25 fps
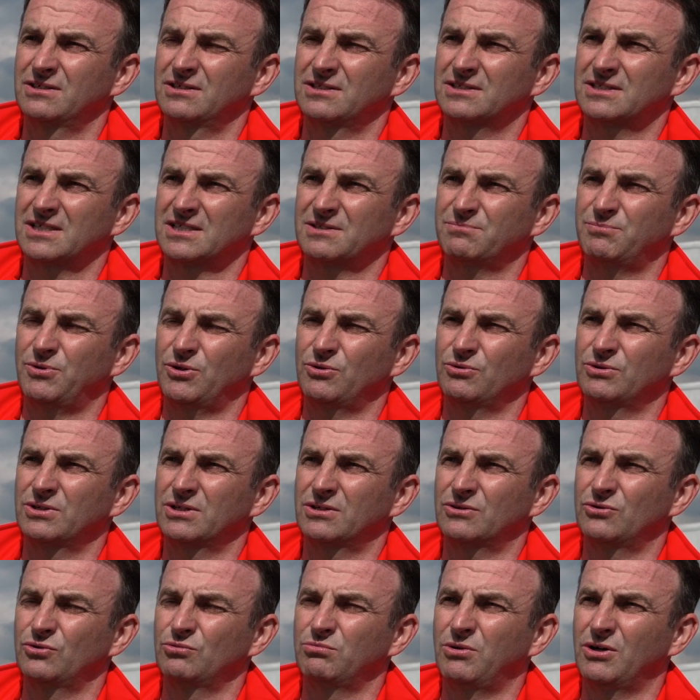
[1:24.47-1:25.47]
zespoły
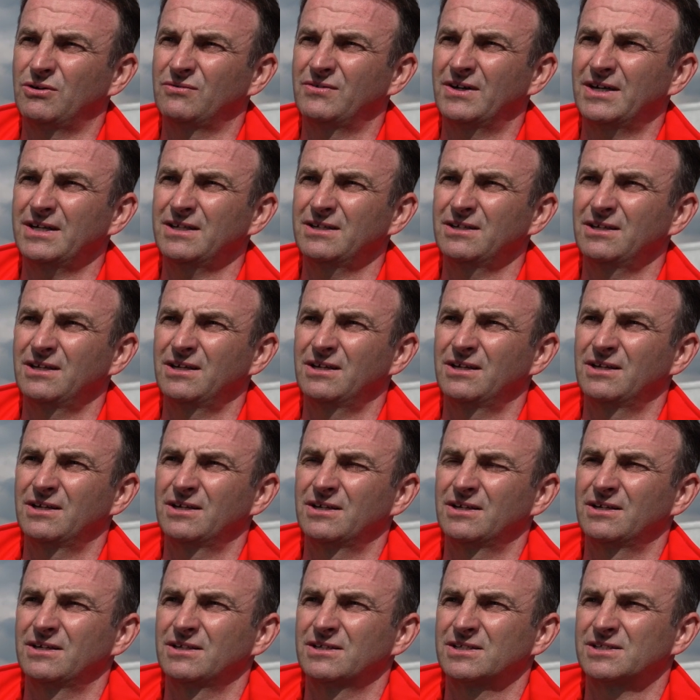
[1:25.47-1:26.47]
klubowe
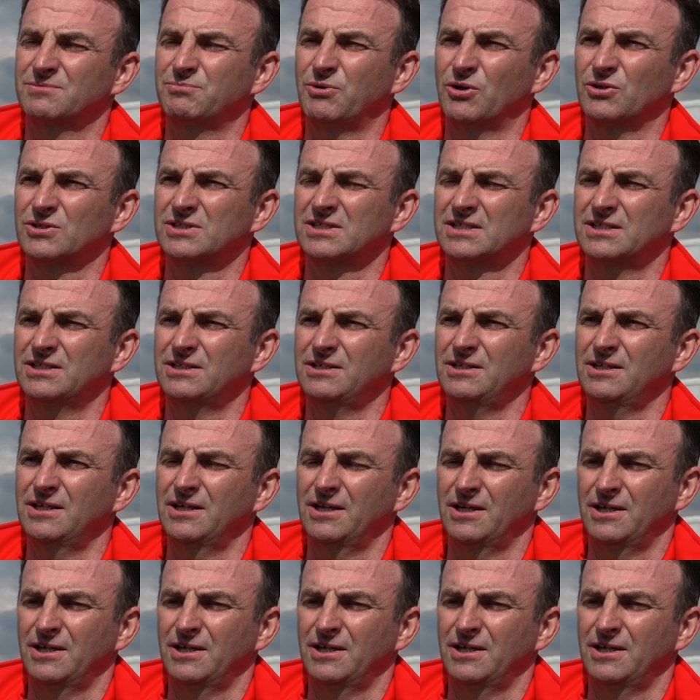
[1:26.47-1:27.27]
z Polski